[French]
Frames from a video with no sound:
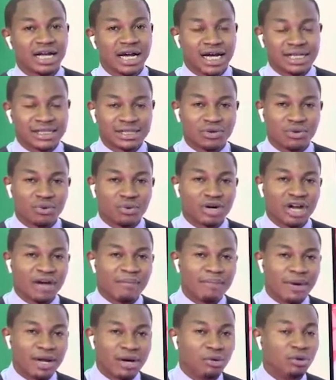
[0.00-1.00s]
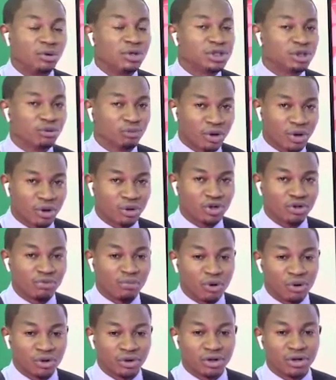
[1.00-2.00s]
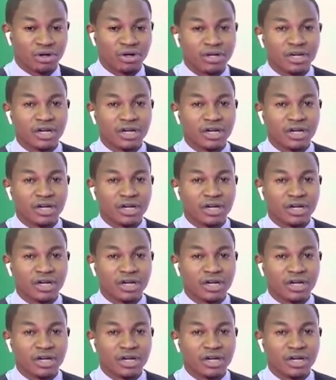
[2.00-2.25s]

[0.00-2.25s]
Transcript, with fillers: à celui qu'on appelle le citoyen du monde,